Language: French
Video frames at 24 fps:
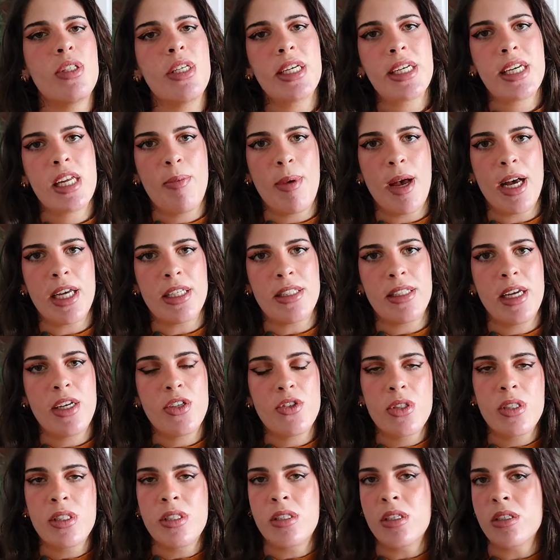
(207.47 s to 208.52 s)
dire qu'ils
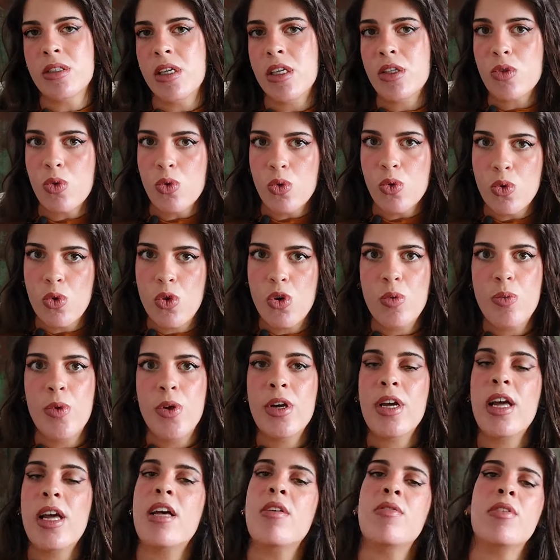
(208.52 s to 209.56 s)
partagent des ancêtres
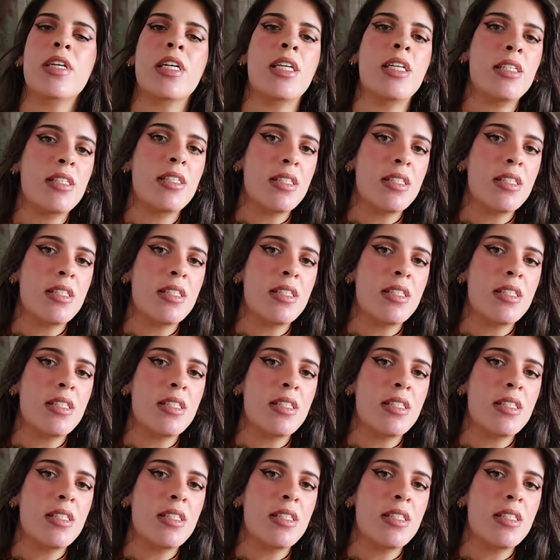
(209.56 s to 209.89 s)
communs avec les